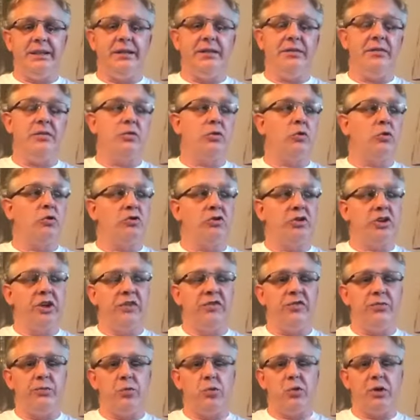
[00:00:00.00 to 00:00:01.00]

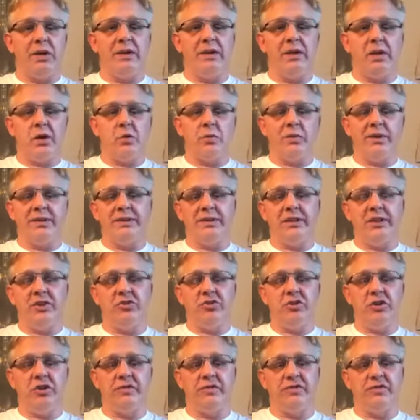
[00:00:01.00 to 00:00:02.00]
różnie w bólach
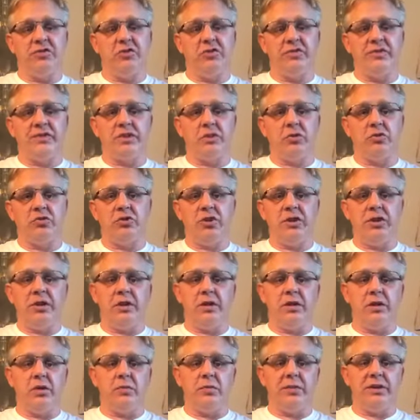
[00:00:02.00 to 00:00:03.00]
reumatycznych czy w
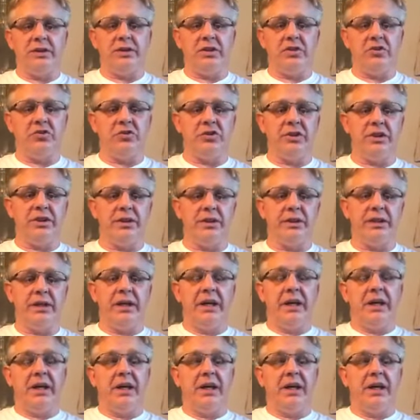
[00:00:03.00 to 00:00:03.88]
skorzeniach reumatycznych,